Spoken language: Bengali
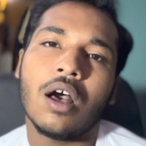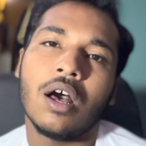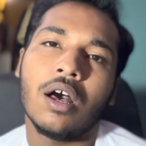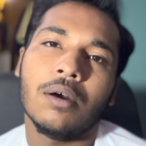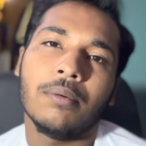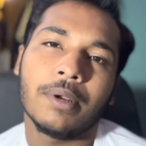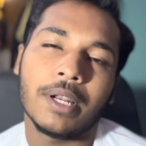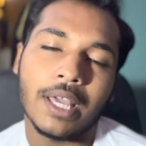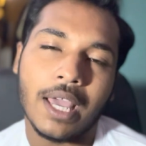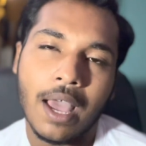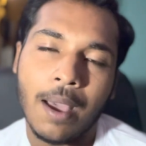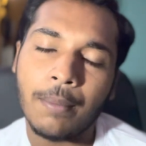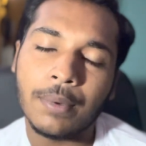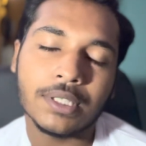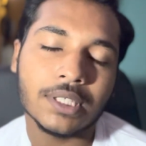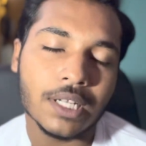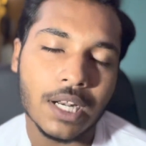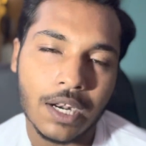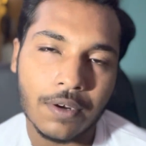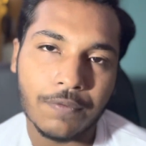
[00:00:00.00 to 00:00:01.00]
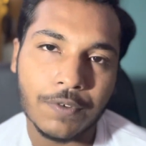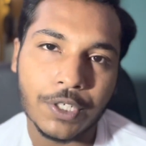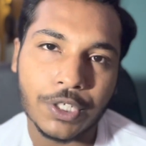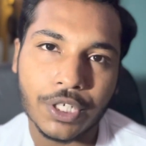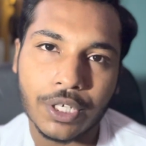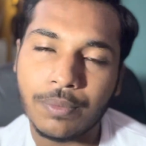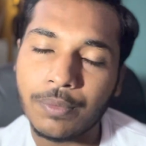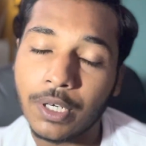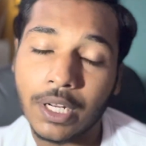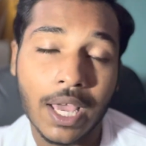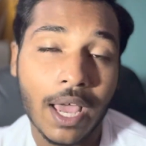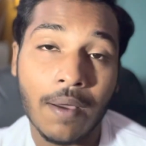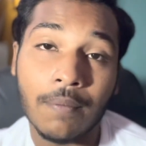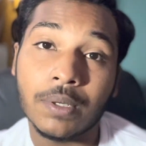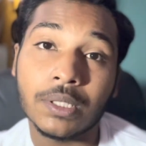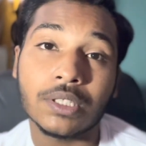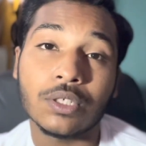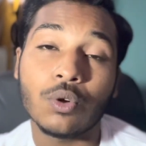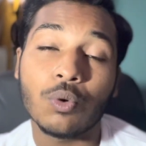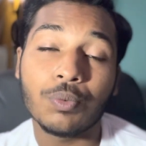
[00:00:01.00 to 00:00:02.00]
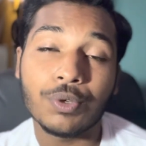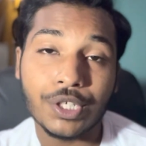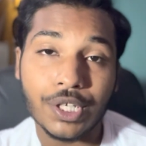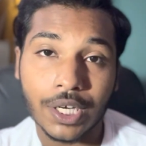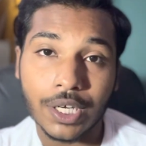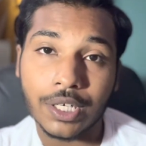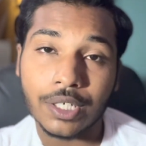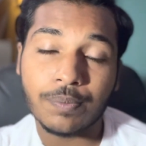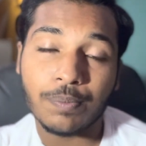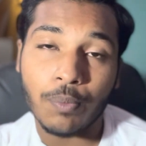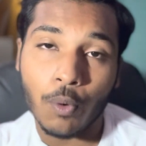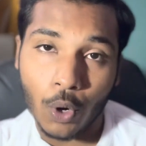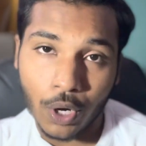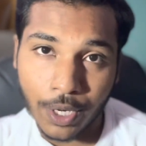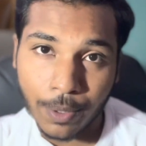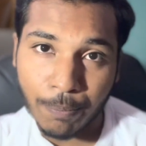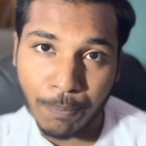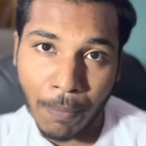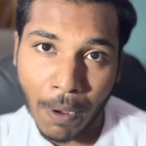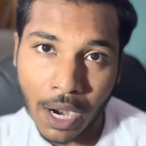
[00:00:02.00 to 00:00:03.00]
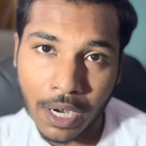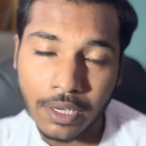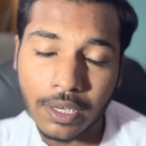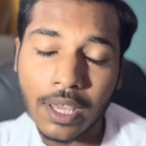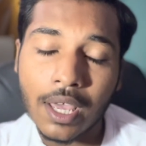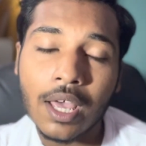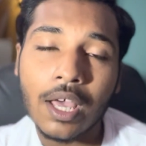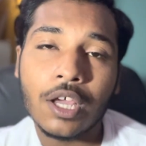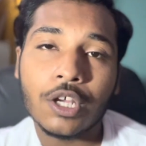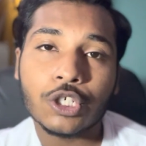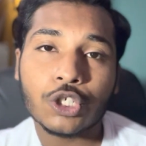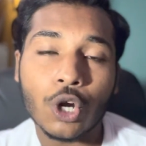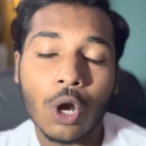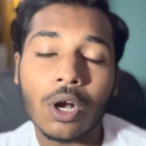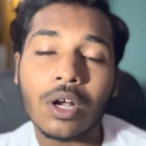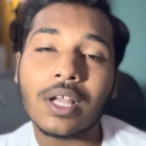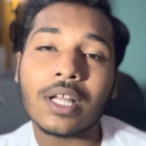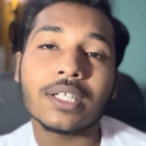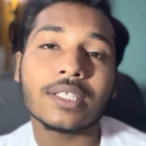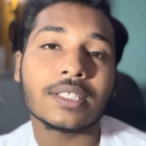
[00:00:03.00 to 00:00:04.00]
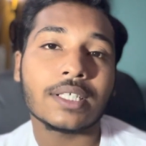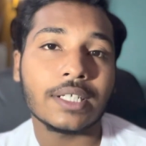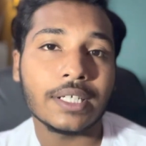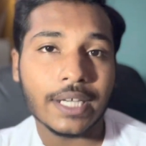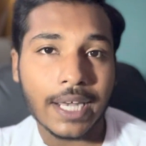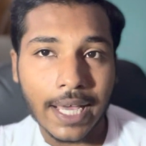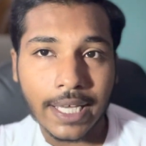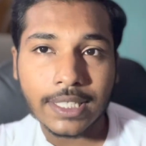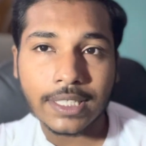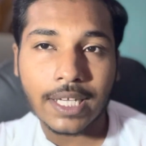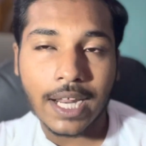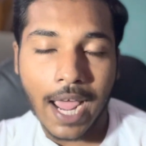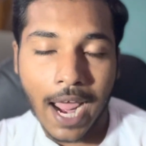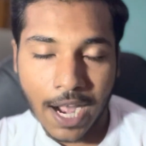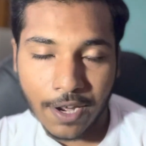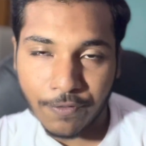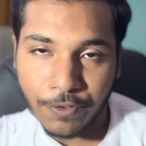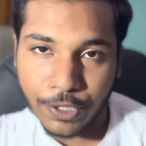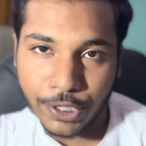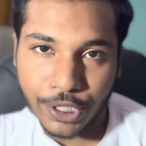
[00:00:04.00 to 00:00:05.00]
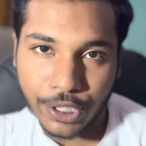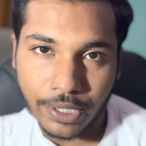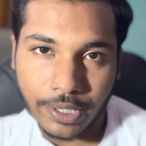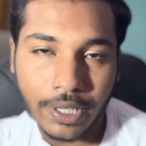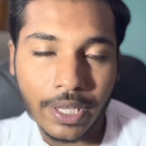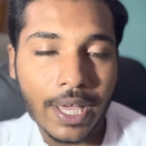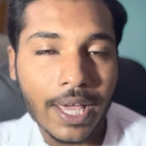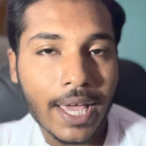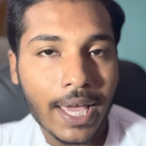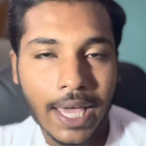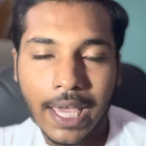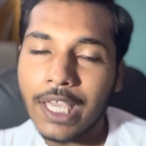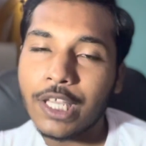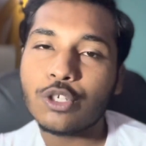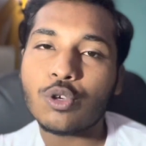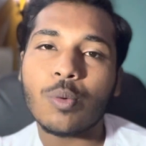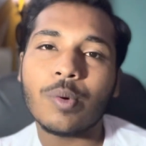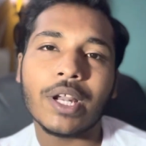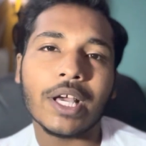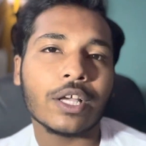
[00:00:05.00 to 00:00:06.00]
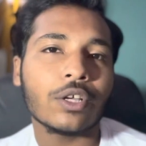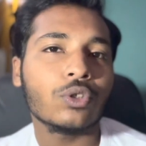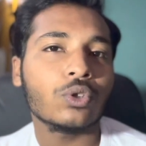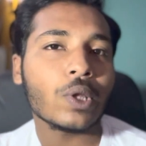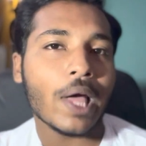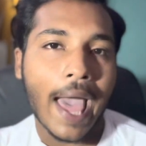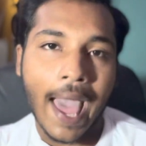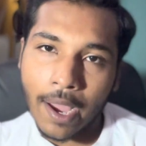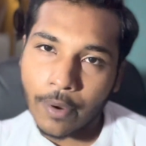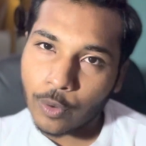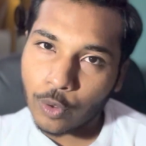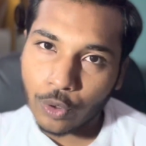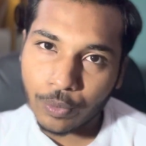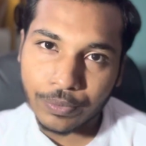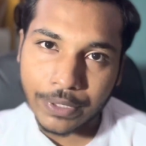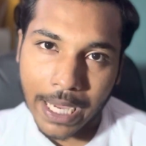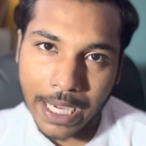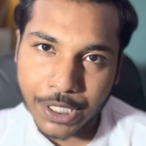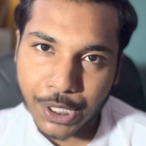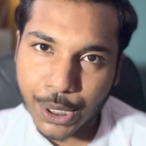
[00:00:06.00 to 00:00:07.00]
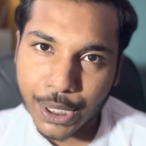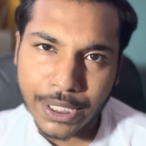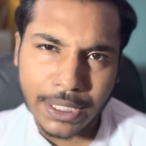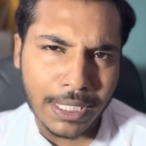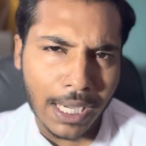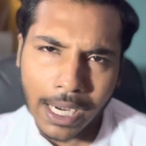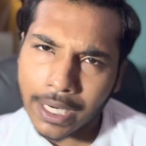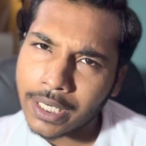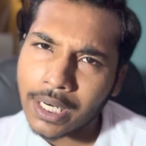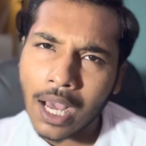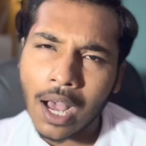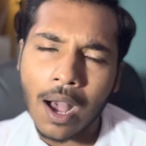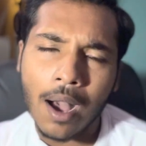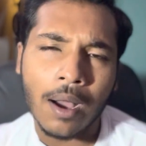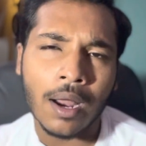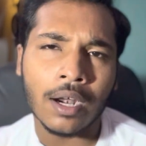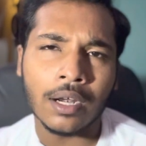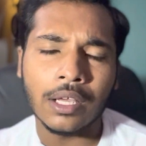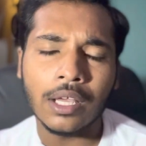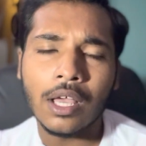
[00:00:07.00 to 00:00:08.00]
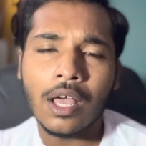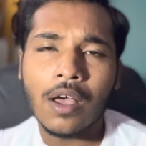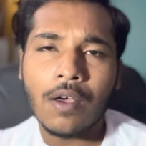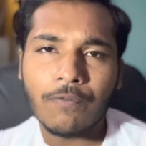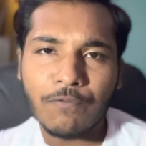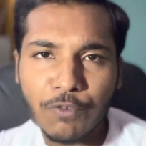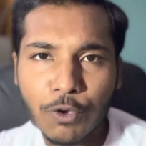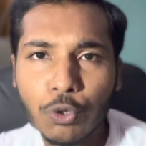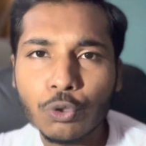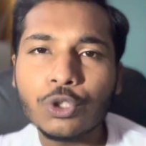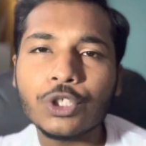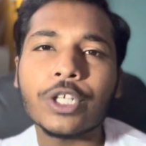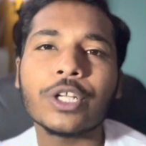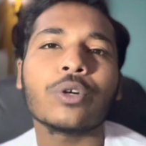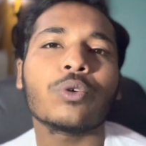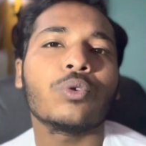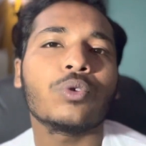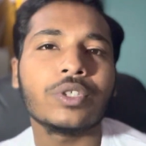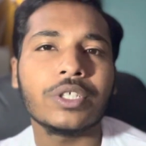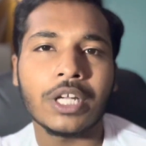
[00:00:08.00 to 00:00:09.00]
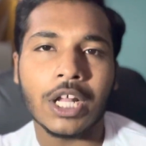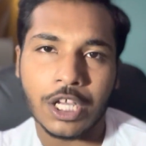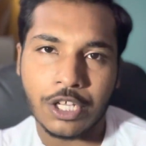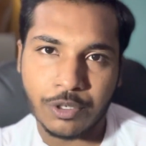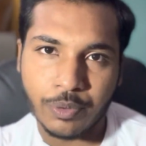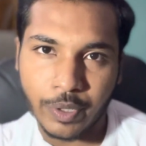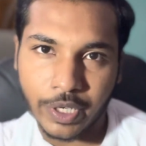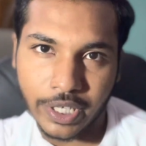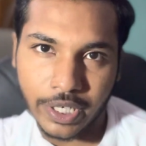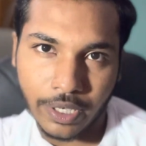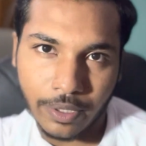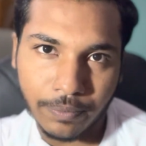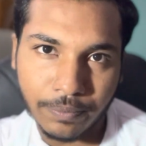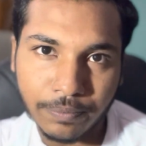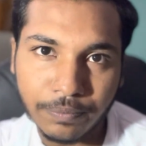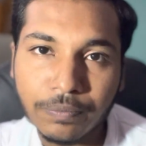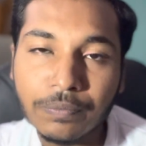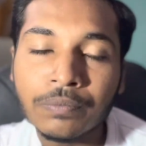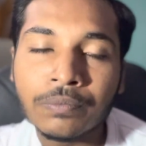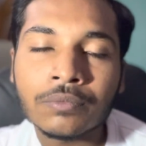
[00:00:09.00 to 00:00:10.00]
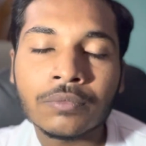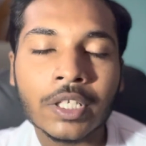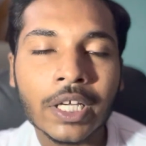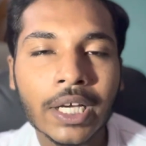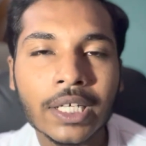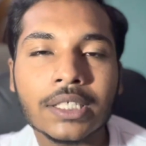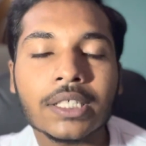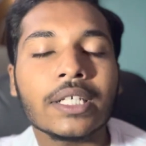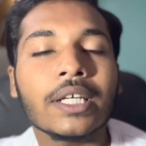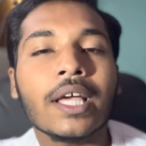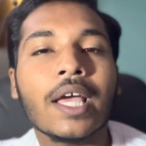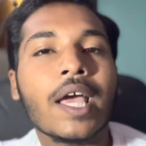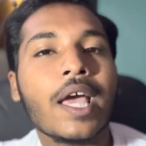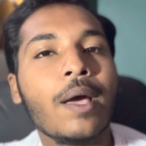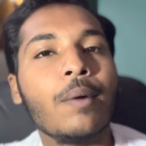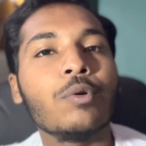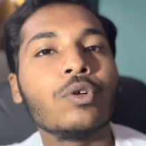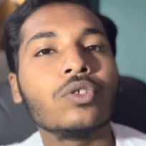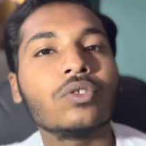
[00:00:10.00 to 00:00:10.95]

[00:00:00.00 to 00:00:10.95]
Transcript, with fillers: মানে অ্যামাজন অ্যাডভেঞ্চার মানে অ্যামাজন অভিযানের পরের পার্ট শঙ্করস নেক্সট অ্যাডভেঞ্চার এই ছবিটা কিন্তু এখন অবধি আসেনি জানি না আর ফিউচারে কোনো দিন আসবে কি না ঠিক আছে এবং